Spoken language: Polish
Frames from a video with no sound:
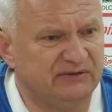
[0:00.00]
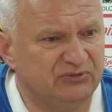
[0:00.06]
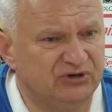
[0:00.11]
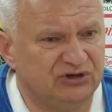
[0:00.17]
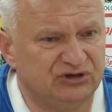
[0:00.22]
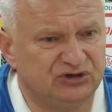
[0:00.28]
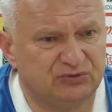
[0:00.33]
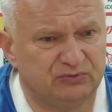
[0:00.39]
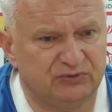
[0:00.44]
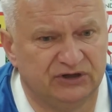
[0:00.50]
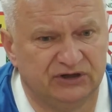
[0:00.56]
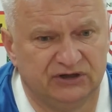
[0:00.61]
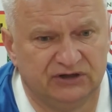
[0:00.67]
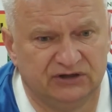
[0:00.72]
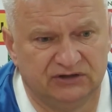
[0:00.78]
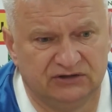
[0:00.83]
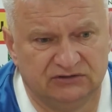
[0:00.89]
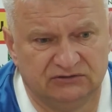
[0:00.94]

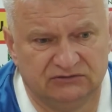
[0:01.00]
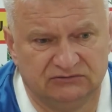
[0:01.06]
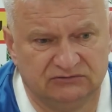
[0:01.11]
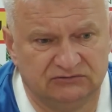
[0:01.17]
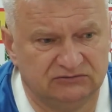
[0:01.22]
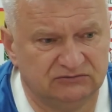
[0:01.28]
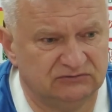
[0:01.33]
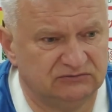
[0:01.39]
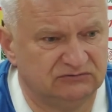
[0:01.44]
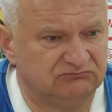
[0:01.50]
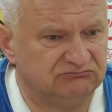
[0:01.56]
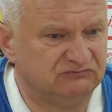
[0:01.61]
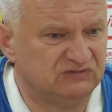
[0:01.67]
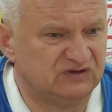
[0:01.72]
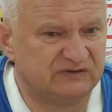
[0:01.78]
byliśmy mm,